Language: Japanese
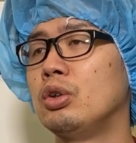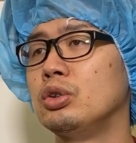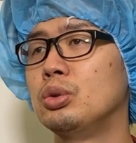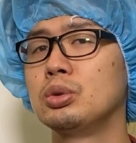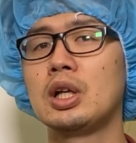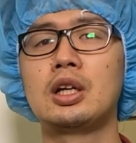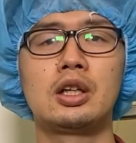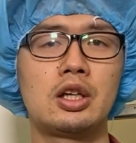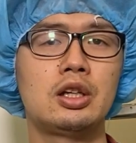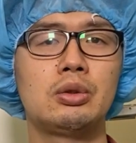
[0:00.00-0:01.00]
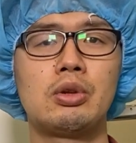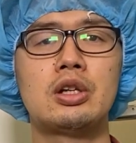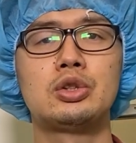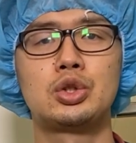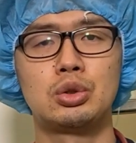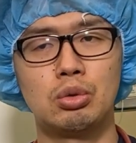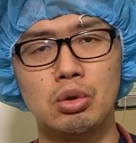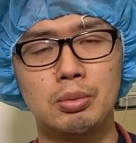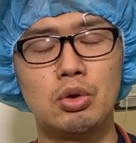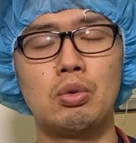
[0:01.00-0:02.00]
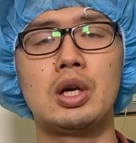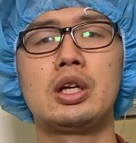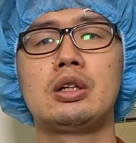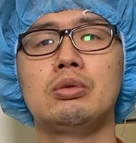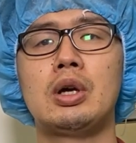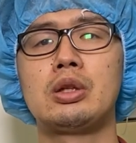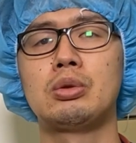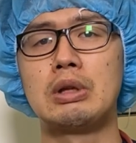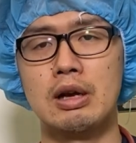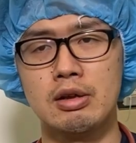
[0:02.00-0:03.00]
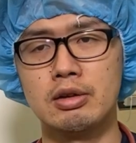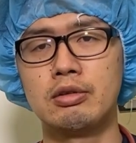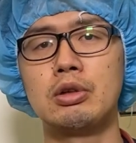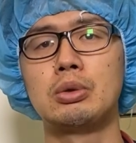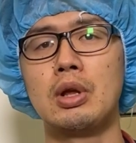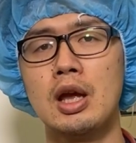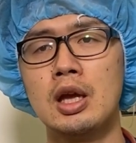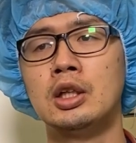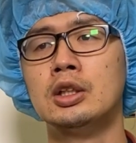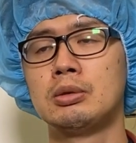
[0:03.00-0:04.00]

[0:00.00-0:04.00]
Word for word: う胴長系の犬種の子も割割となりやすいので、